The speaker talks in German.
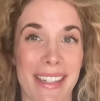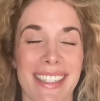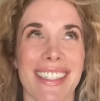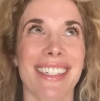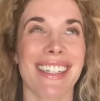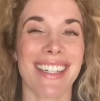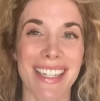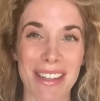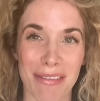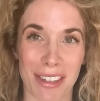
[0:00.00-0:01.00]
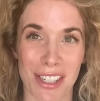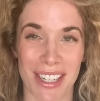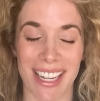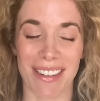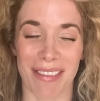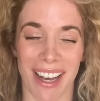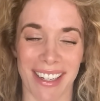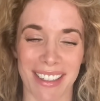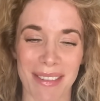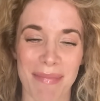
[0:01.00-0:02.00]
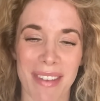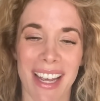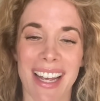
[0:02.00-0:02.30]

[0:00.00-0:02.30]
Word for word: die ich nie verstehen werde,